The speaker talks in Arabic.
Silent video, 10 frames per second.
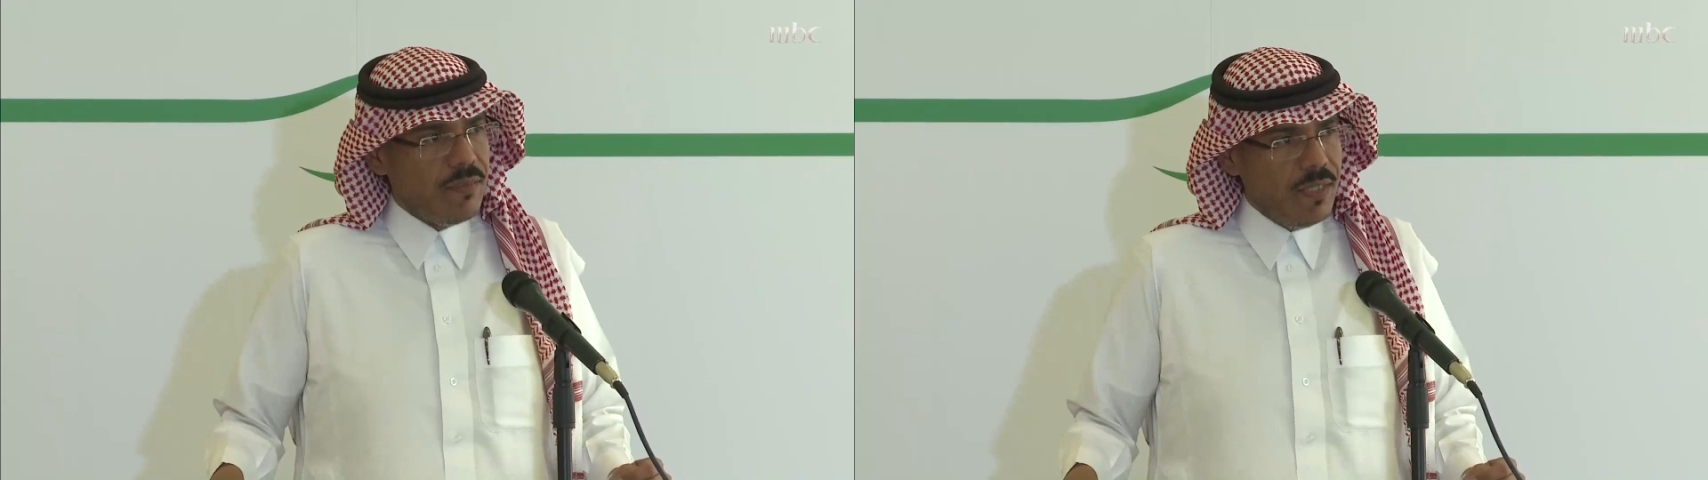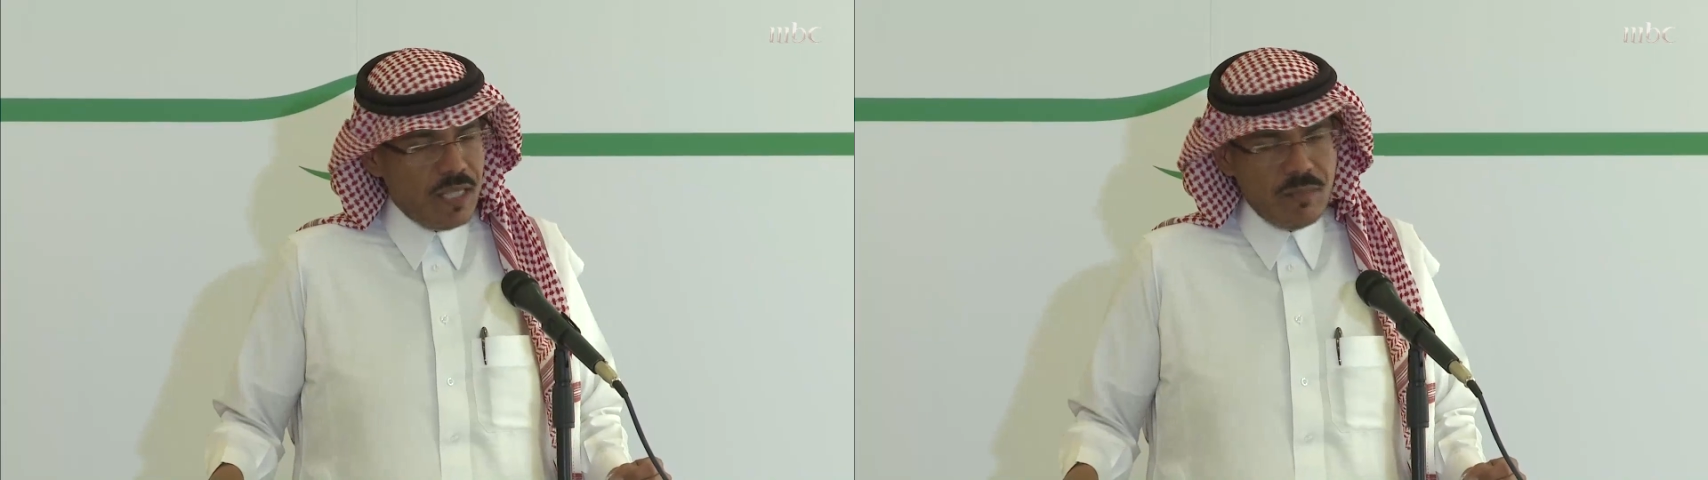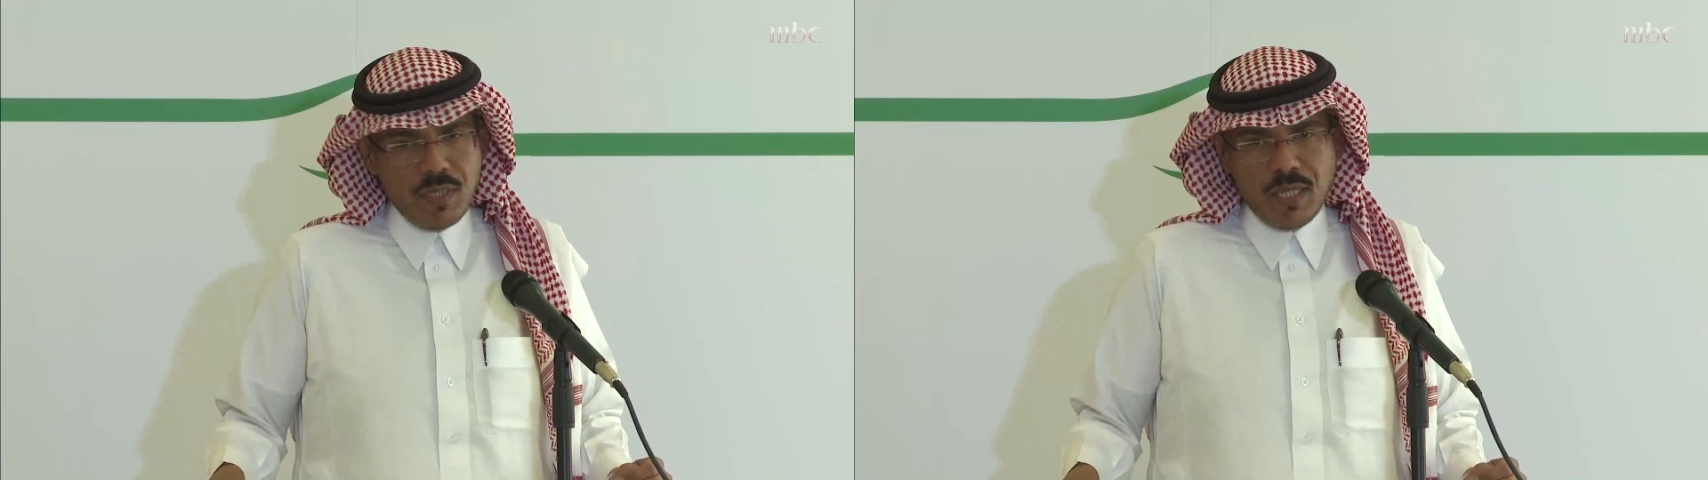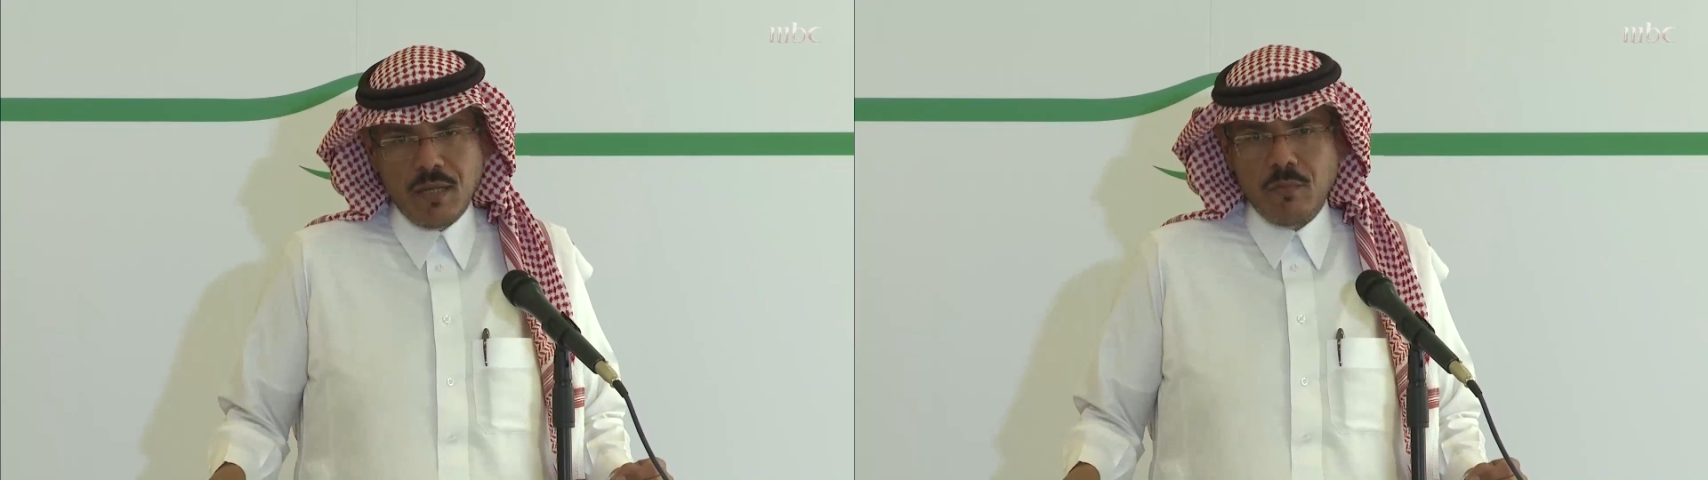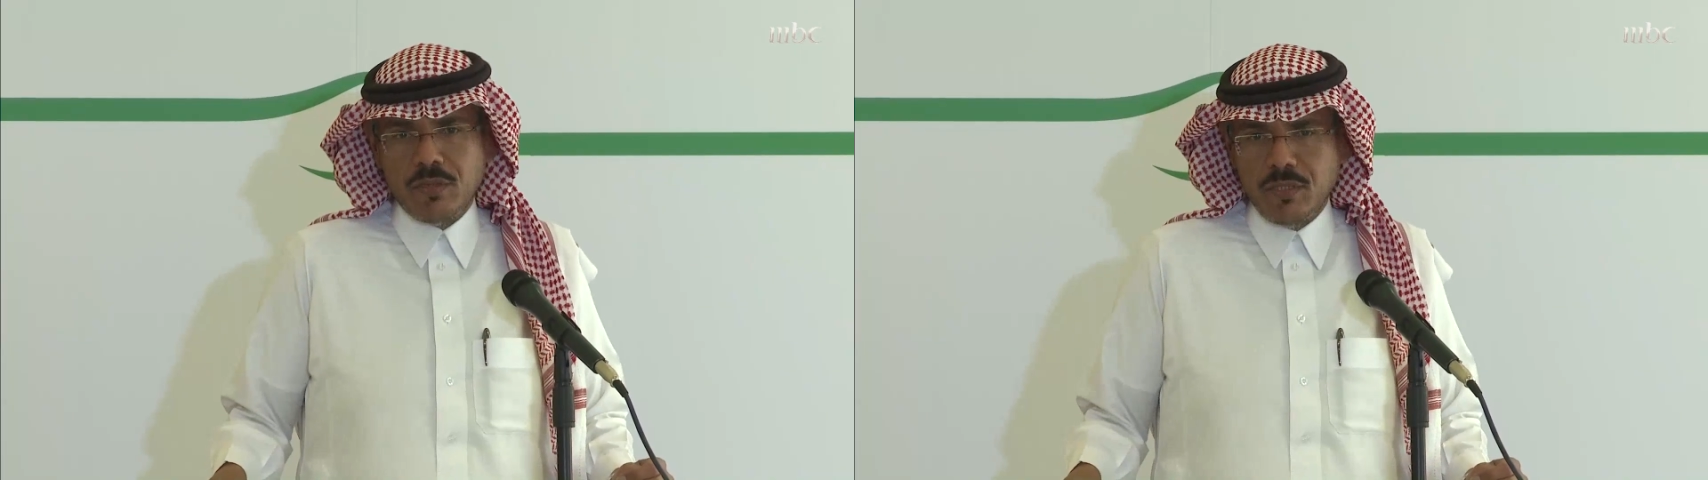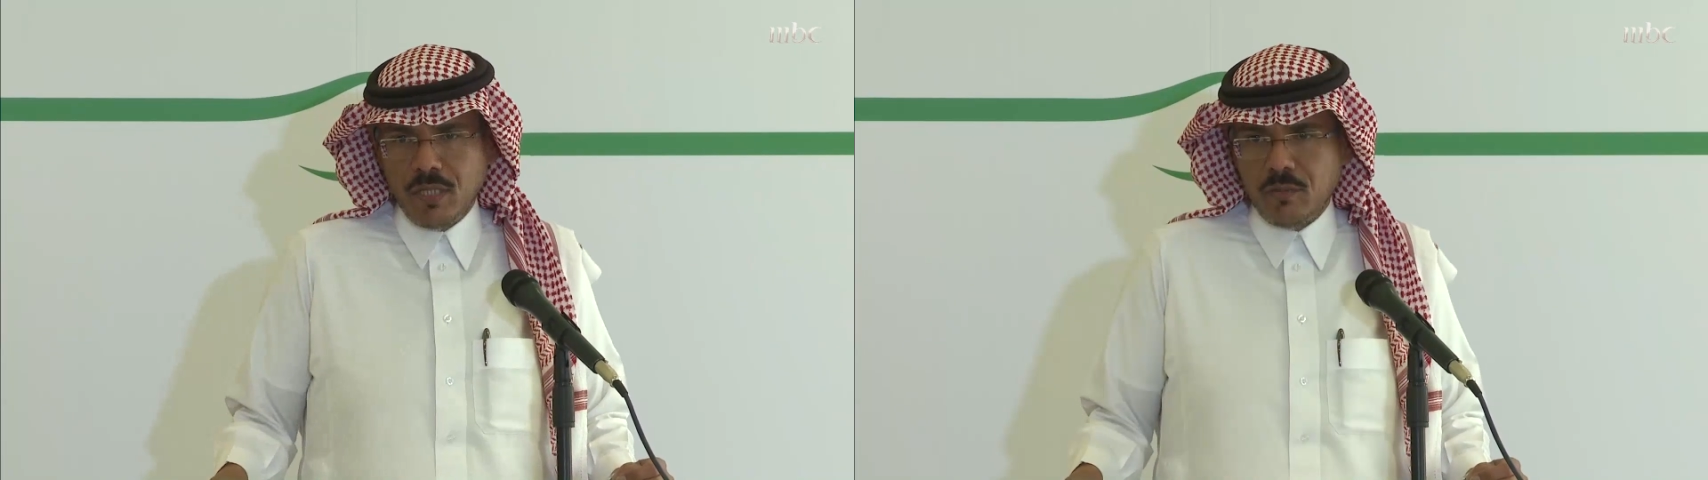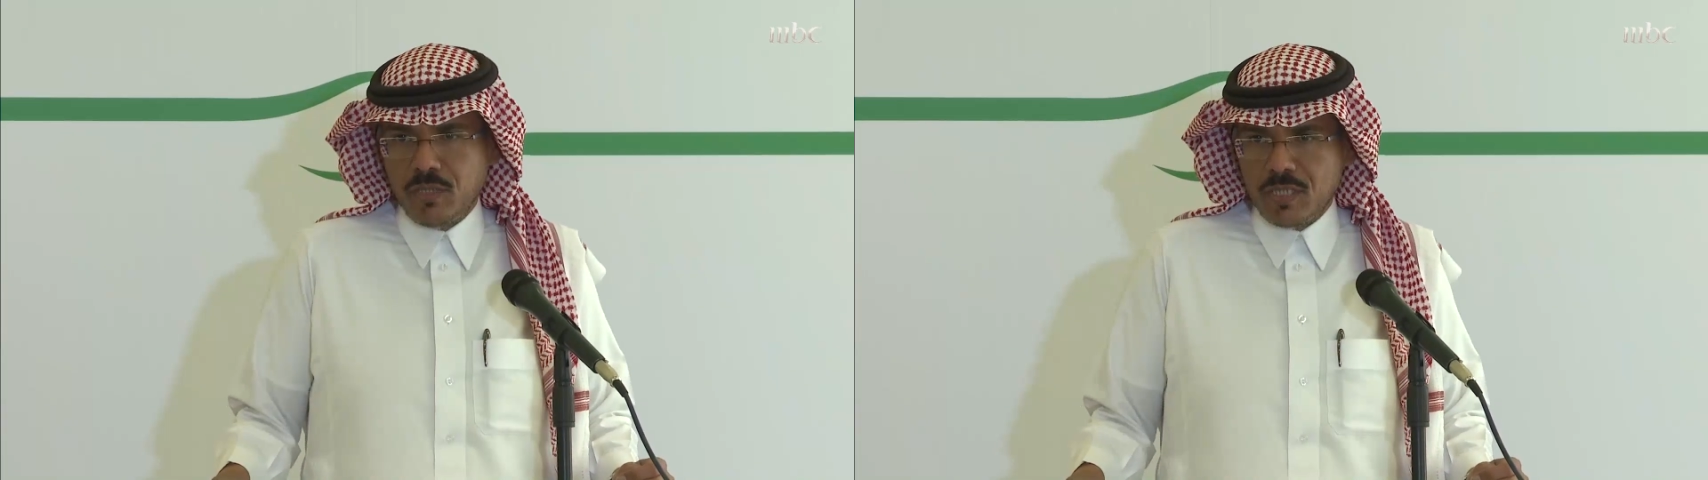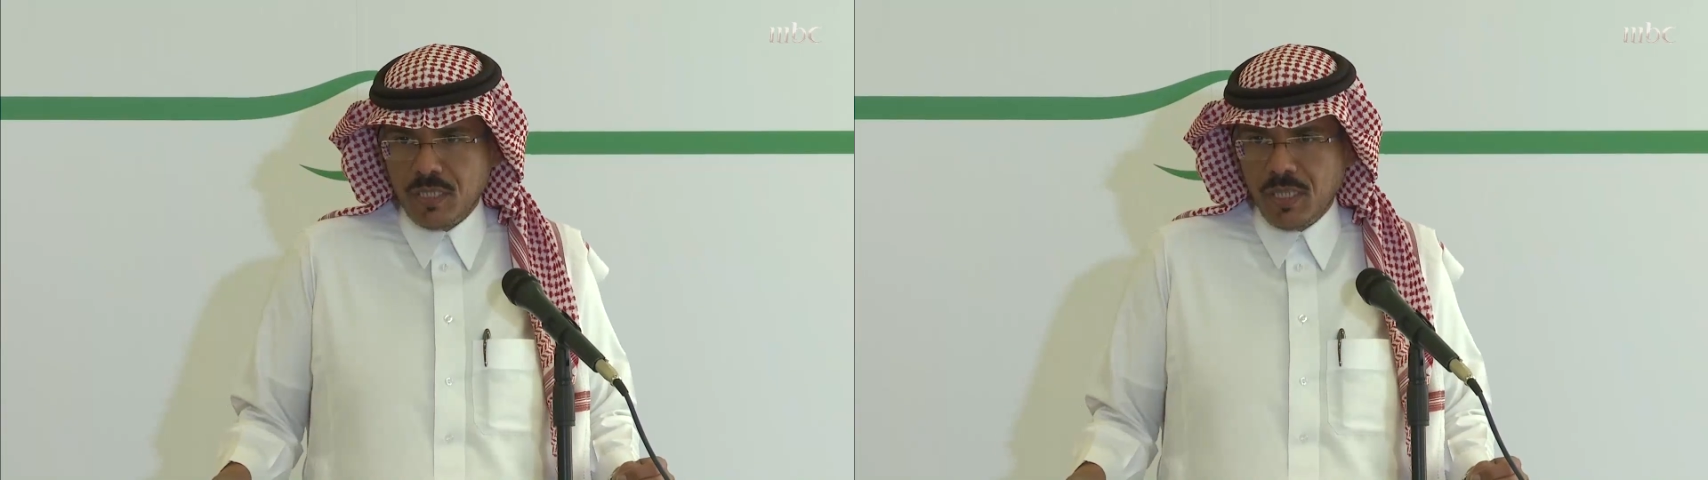
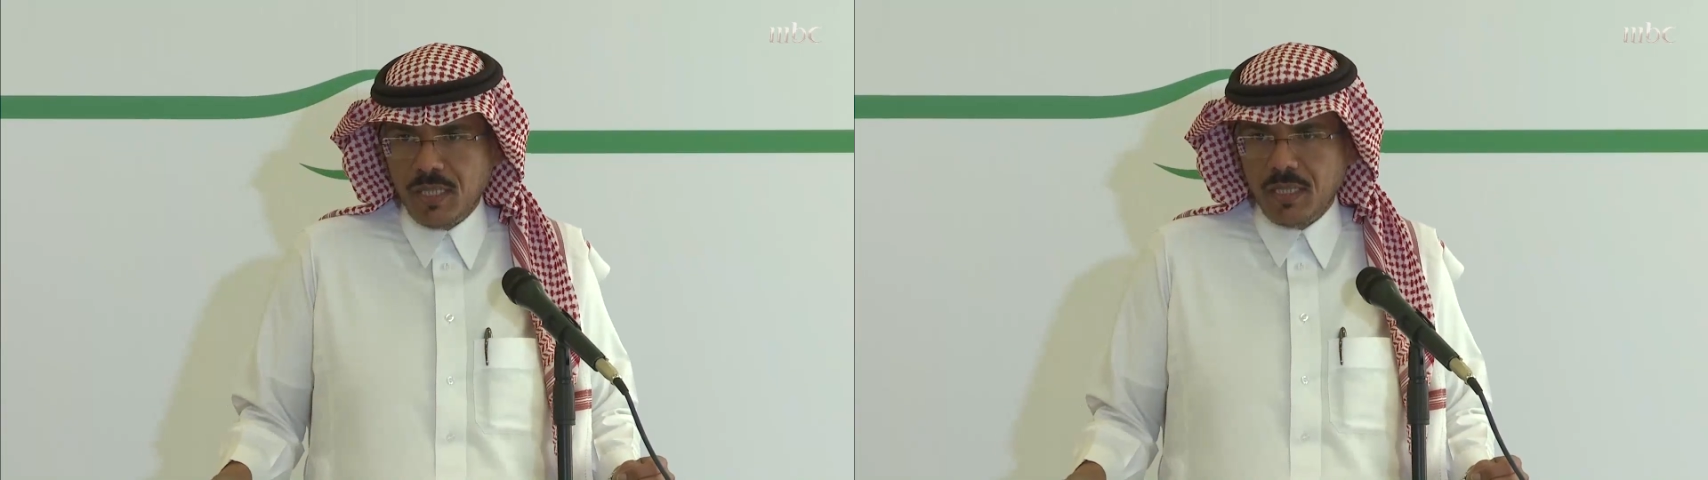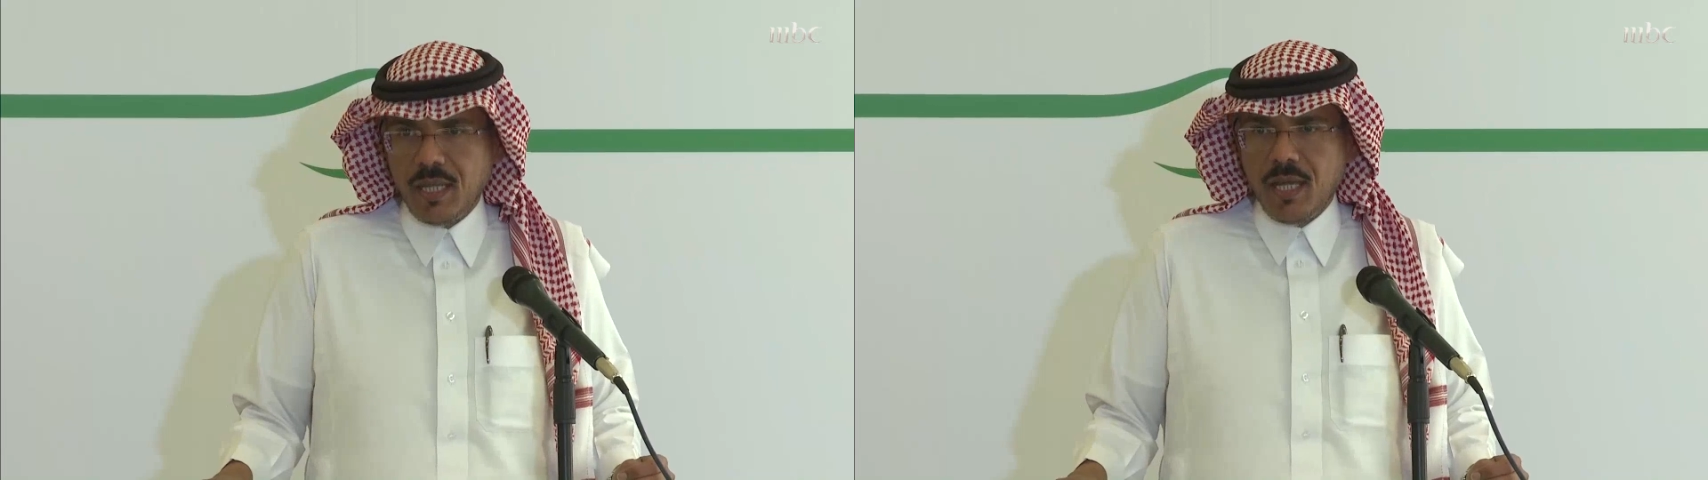392